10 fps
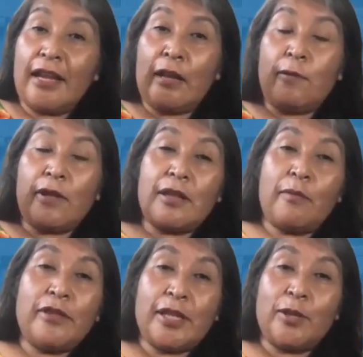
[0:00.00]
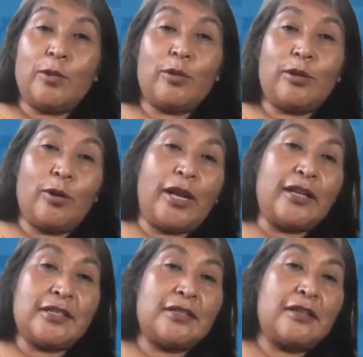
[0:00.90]
y lo hacemos en dos
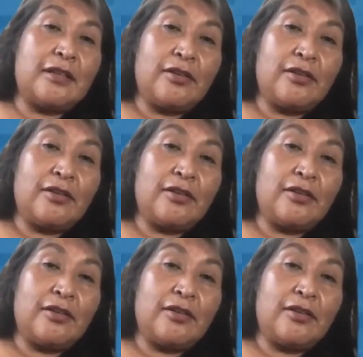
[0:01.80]
horas?